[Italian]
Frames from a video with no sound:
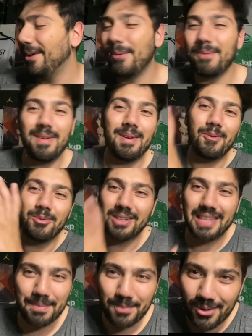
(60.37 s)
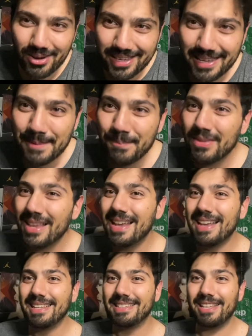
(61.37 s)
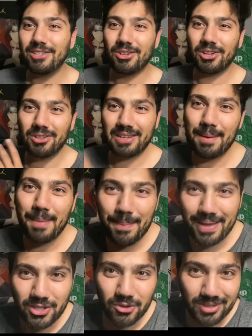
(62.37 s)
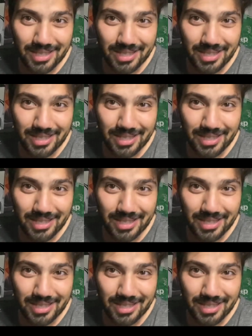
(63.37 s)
ovvero uno dei pochi, dei giocatori che a me piacciono